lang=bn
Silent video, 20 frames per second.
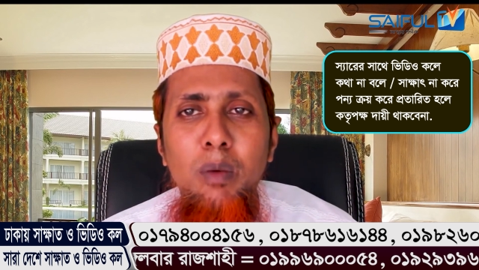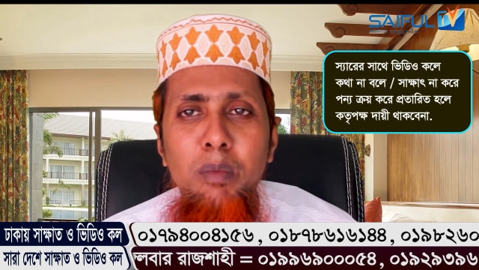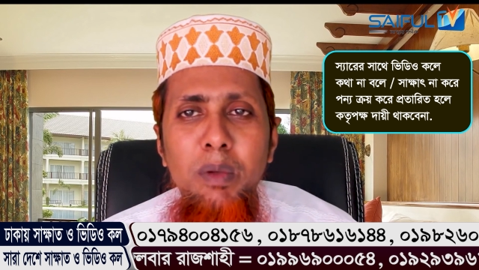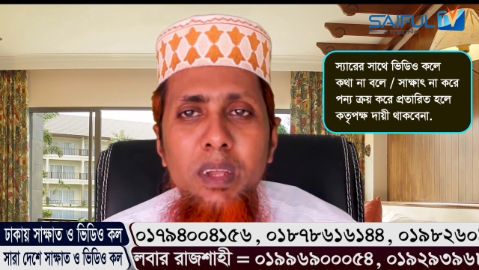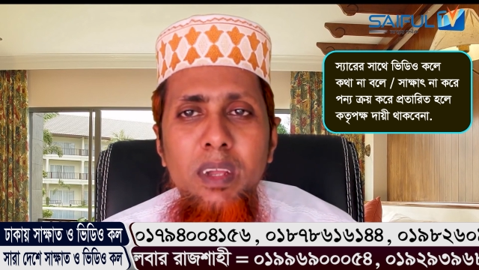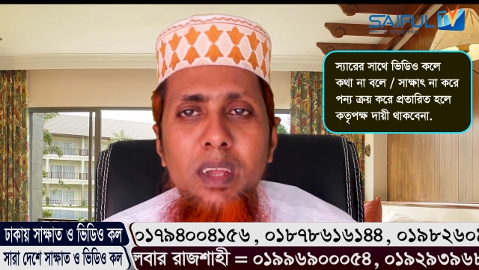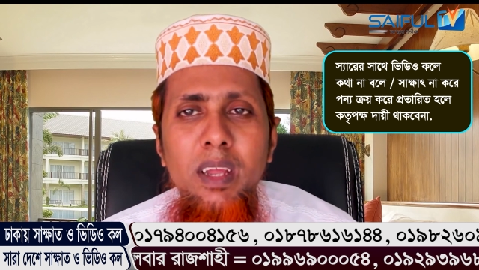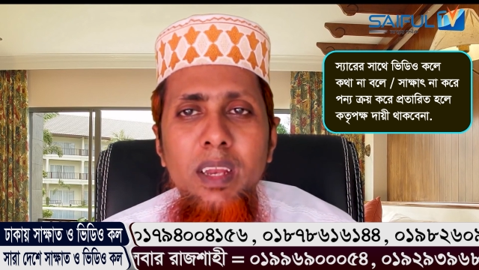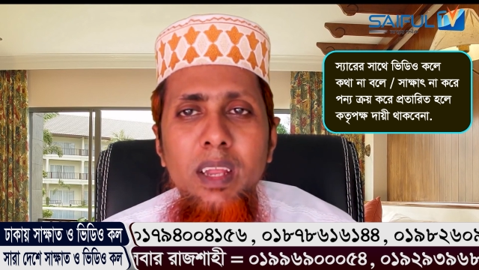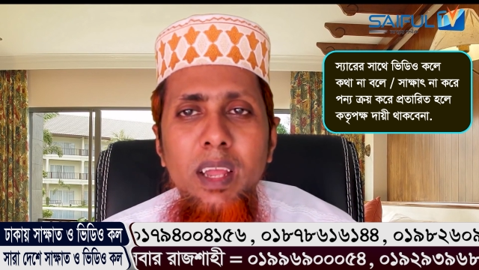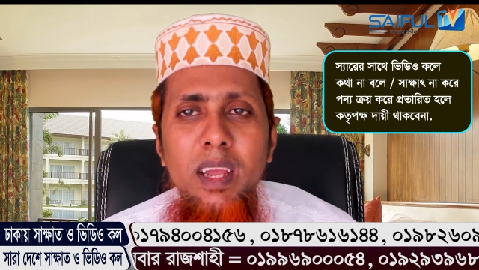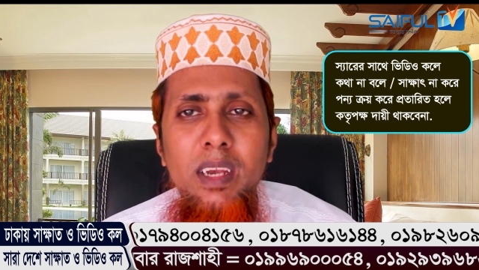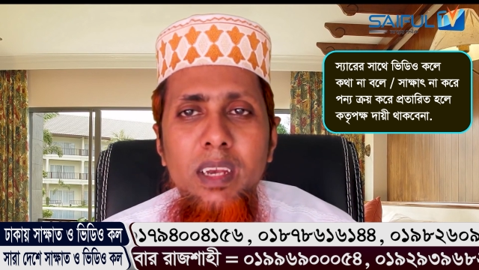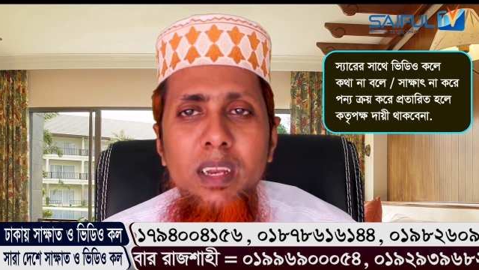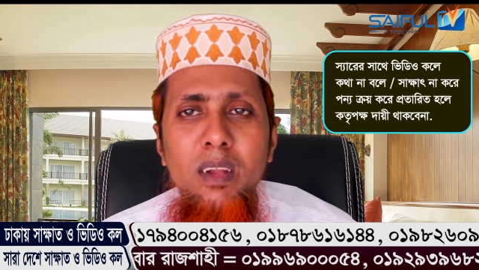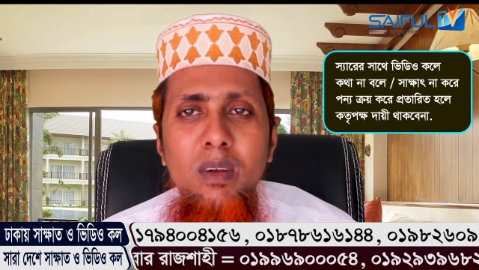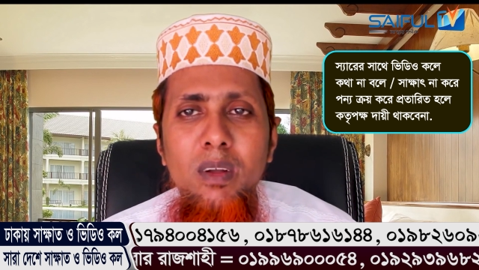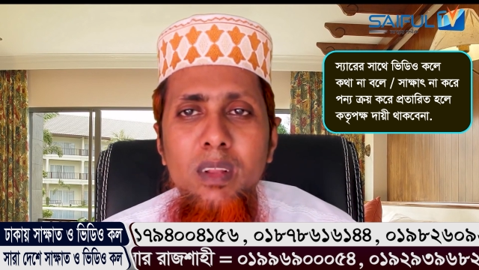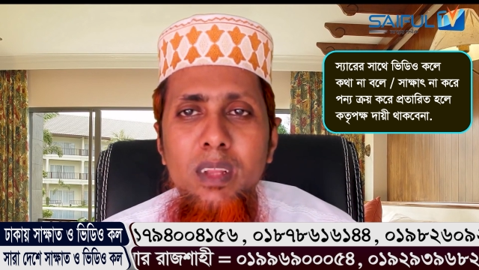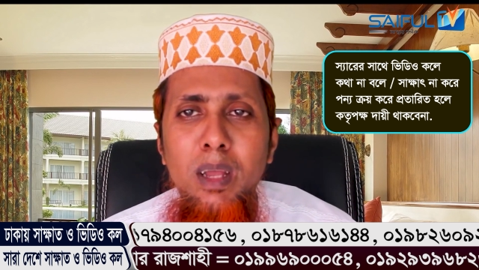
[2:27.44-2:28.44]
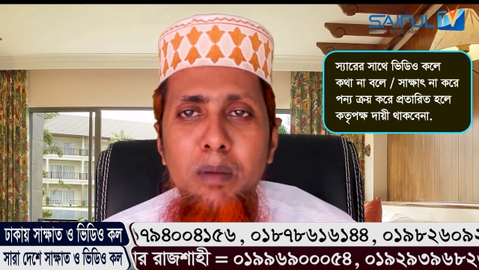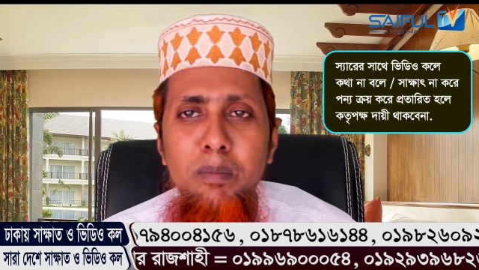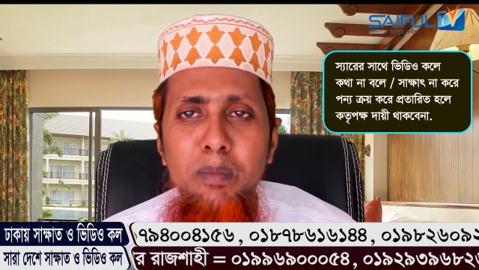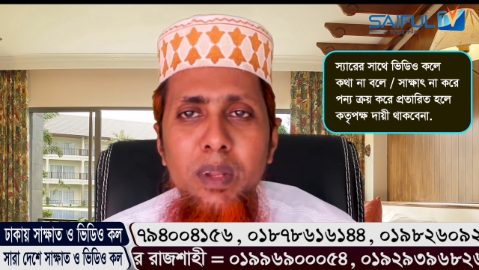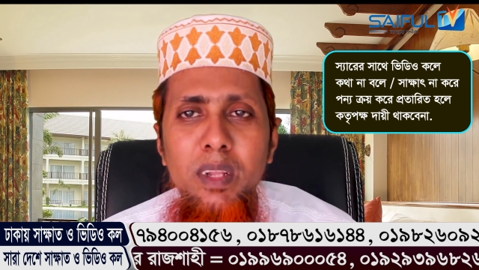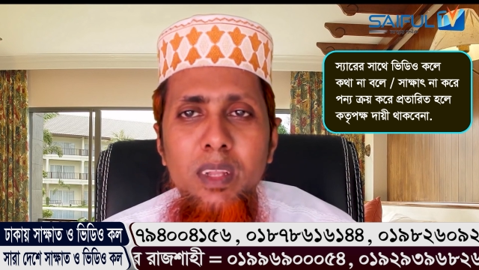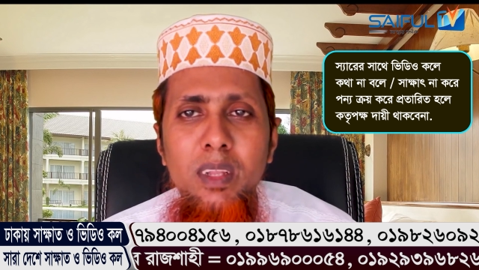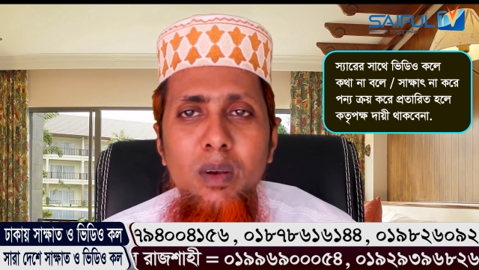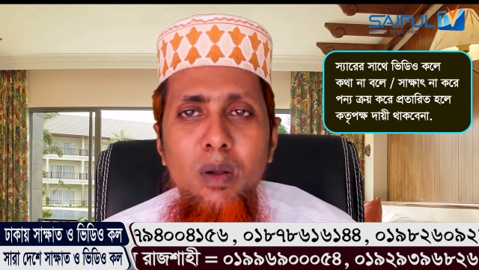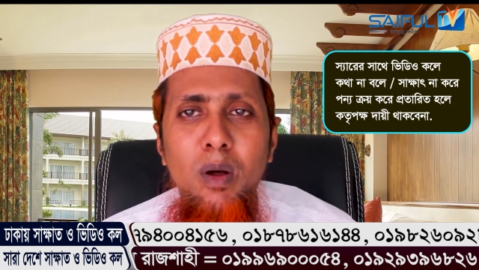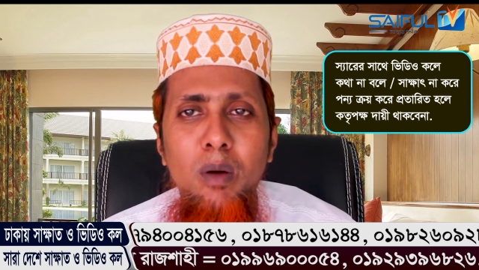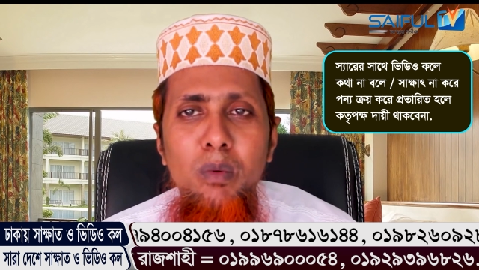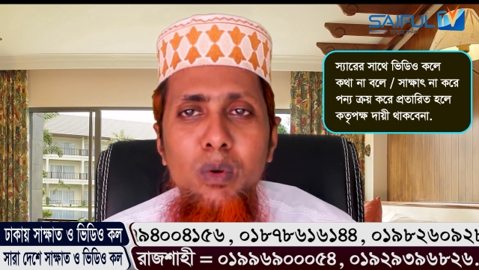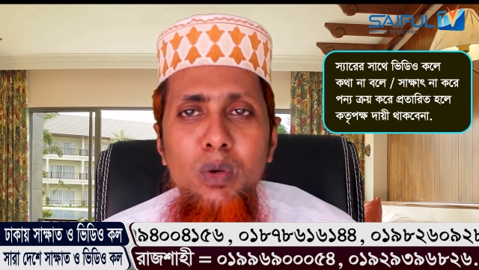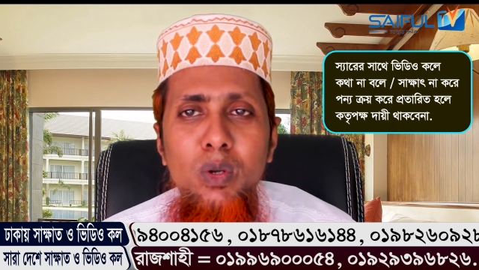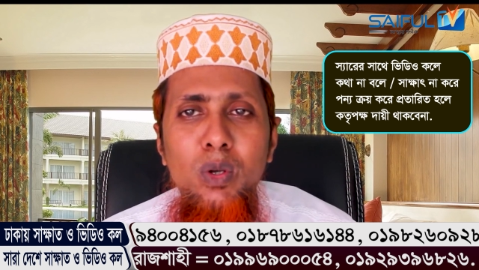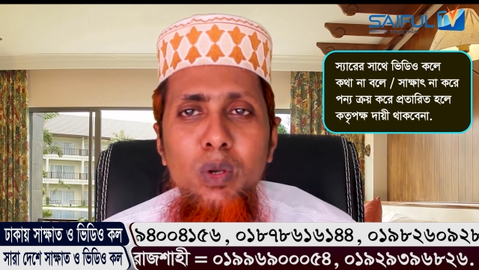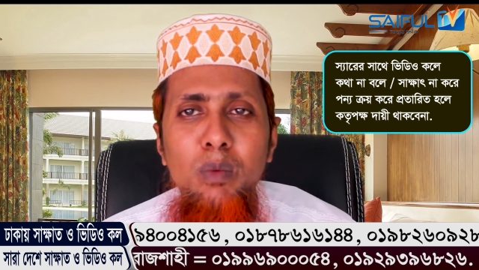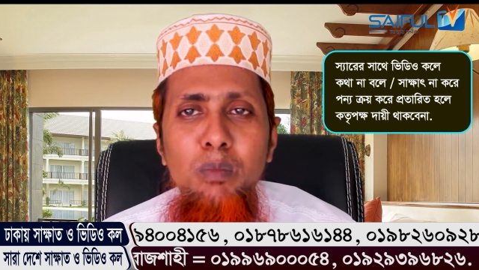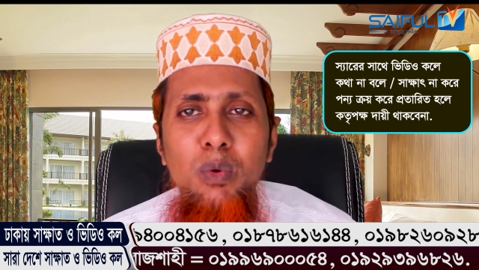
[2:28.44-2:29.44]
তবে এখানে একটা কথা আপনাদের
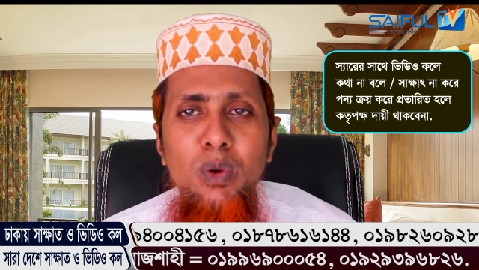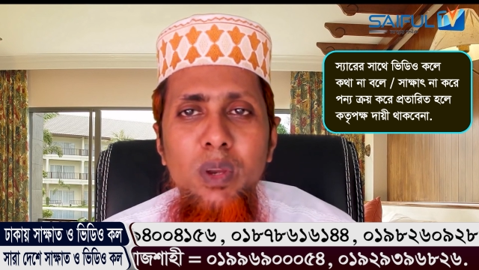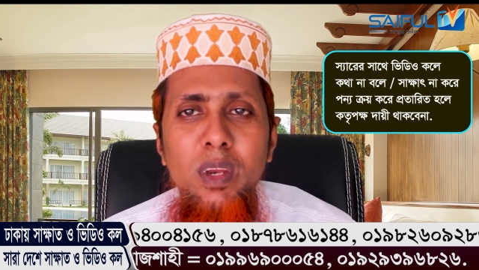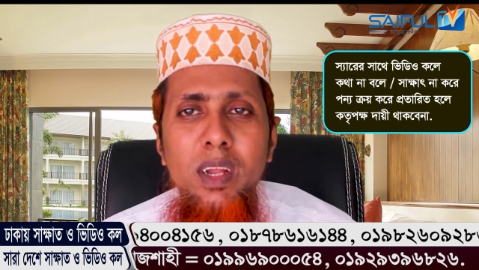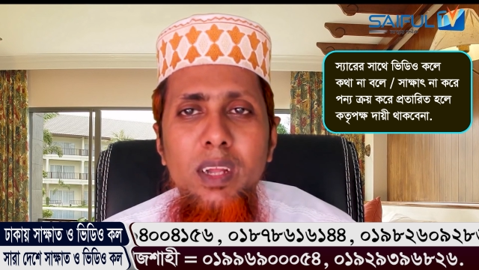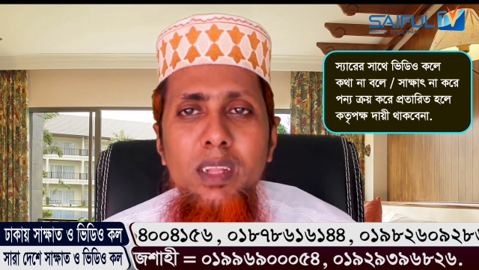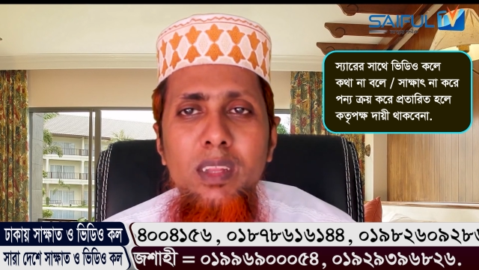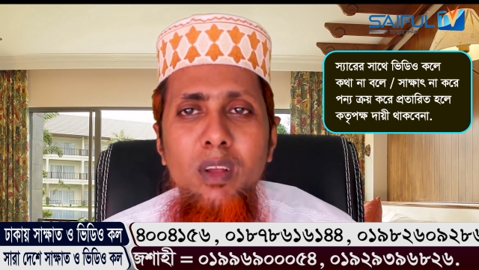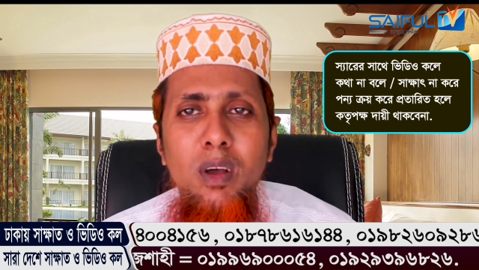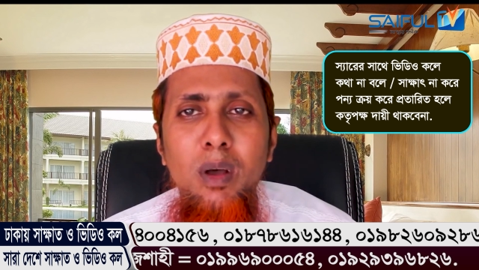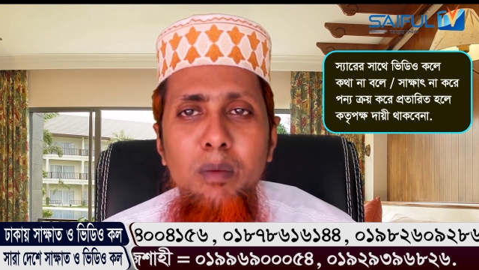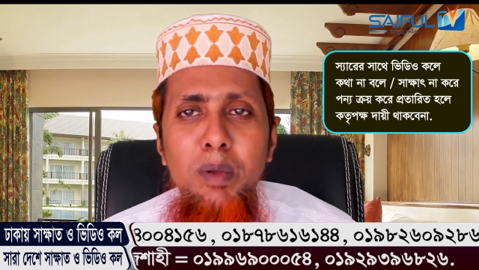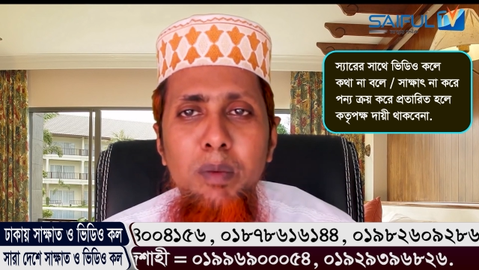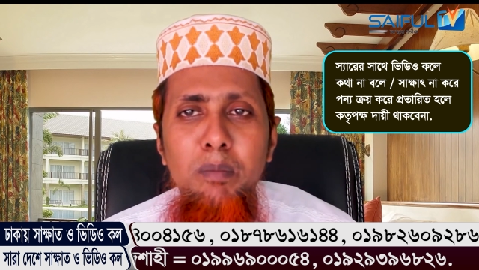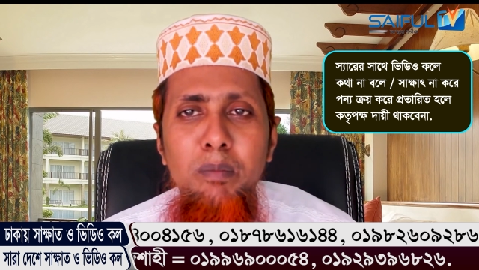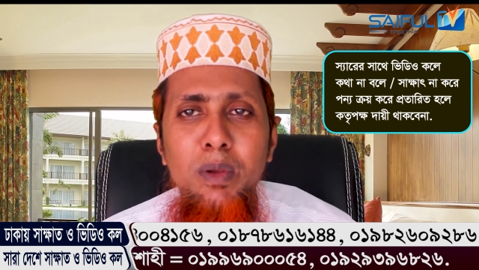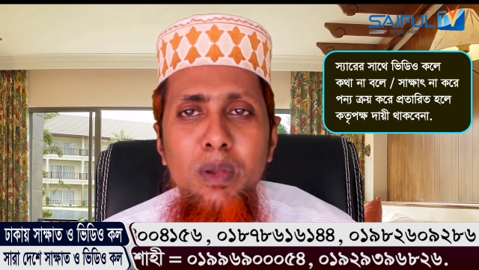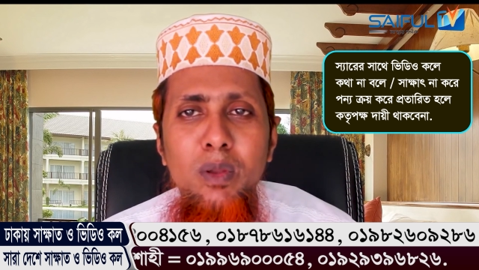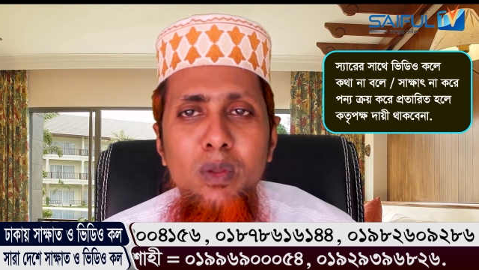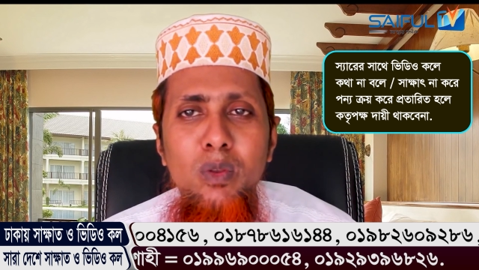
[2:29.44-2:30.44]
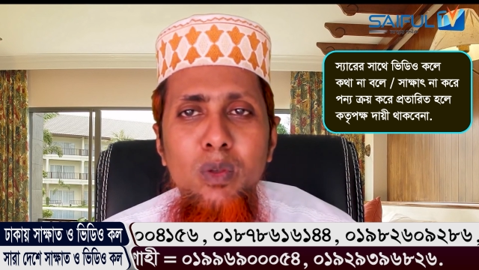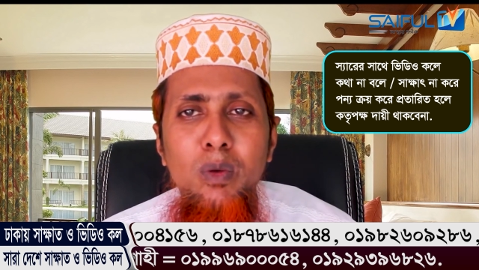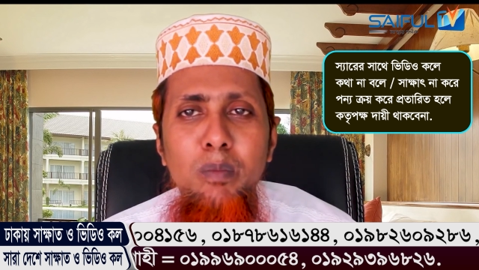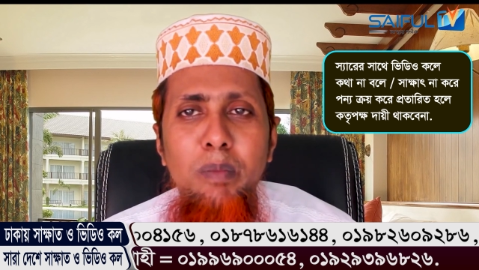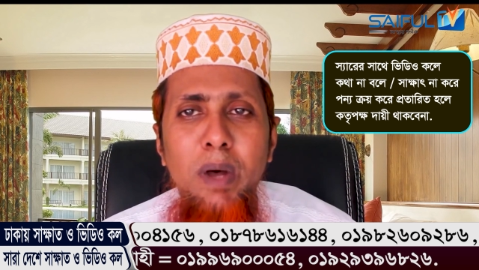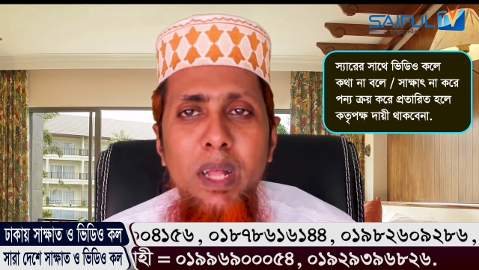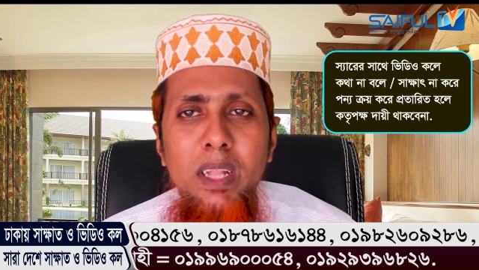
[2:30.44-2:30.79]
অবশ্যই মনে রাখতে হবে বীর্য